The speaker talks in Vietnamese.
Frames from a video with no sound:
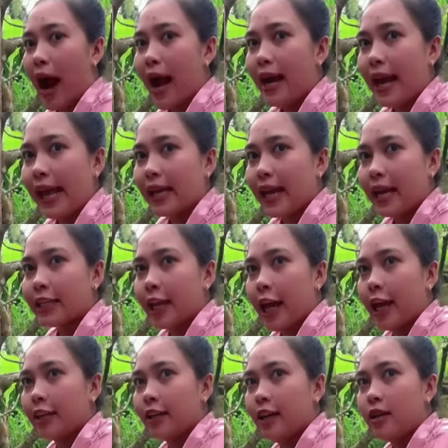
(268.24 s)
quả đang chặt
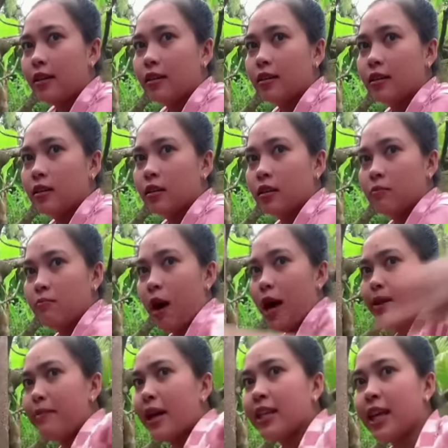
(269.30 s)
tiền nữa
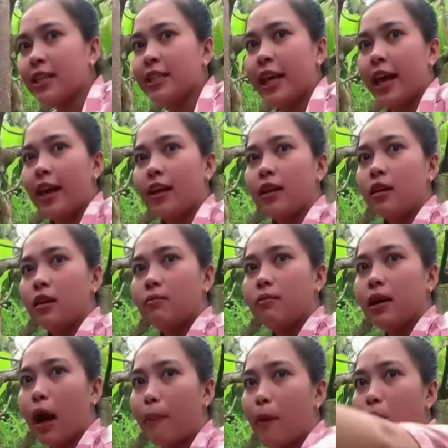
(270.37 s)
mới mắc chiếc xe nữa
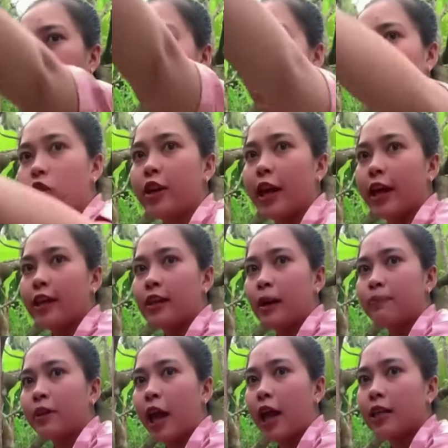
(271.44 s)
mà gặp ông nội này
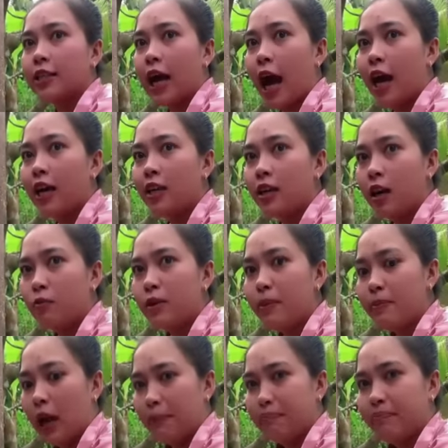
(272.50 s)
gặp tiền sợ không
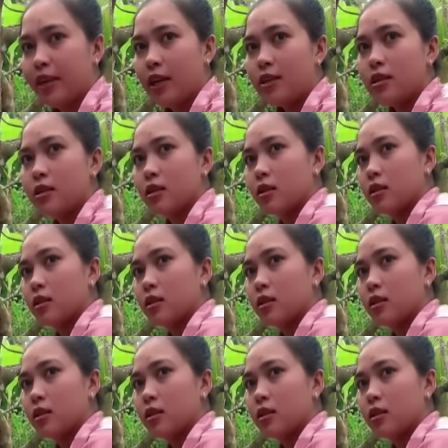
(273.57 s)
dám lụm nữa